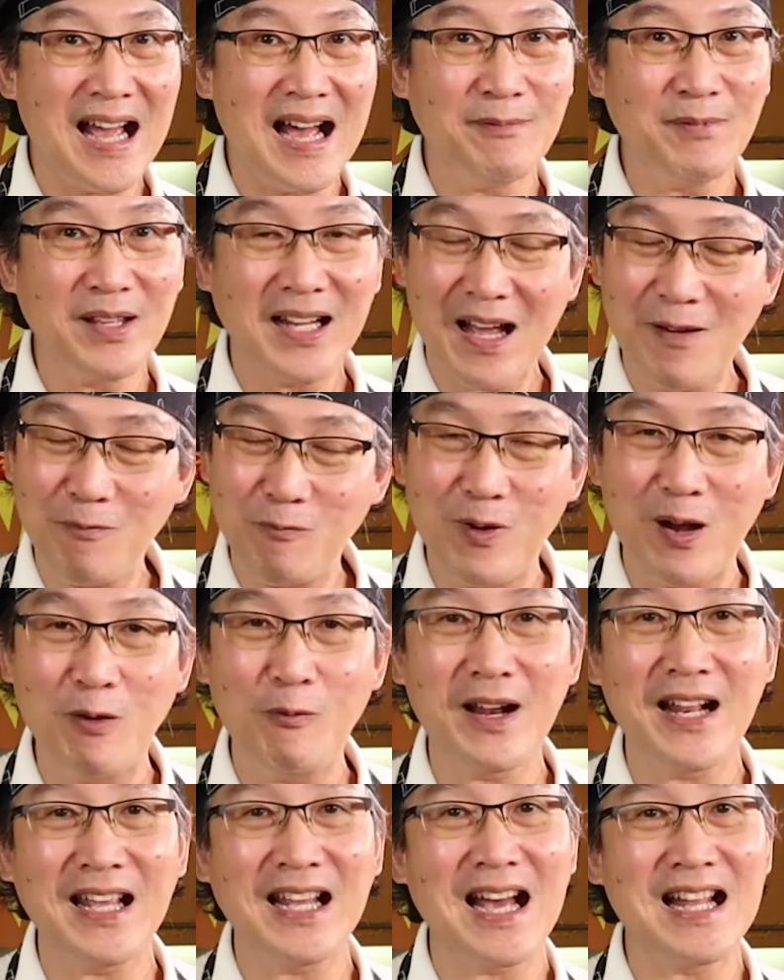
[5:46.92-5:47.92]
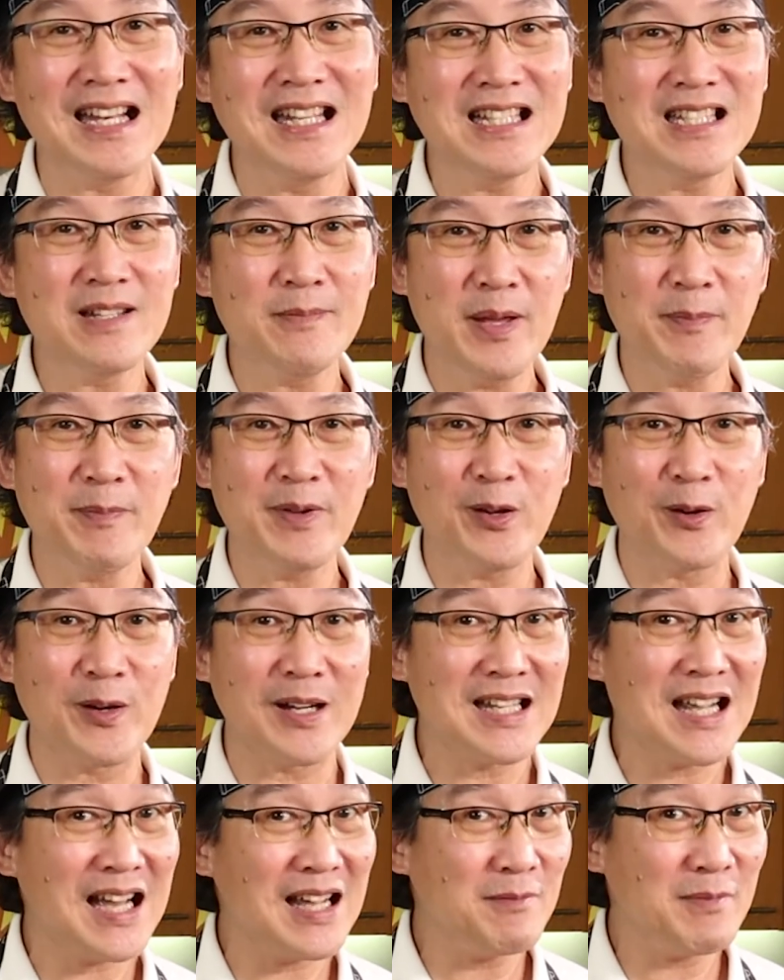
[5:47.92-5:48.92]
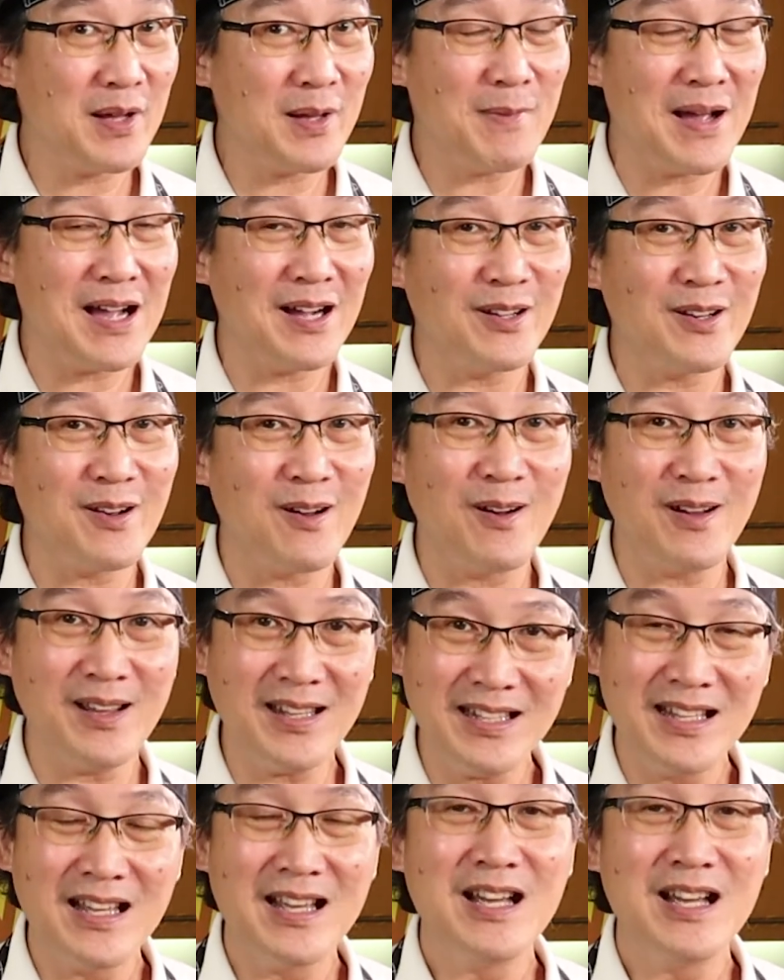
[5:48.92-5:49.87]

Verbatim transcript: ดตามนะครับหวังว่ารายการนี้จะมีประโยชน์กับท่านไม่มากก็น้อย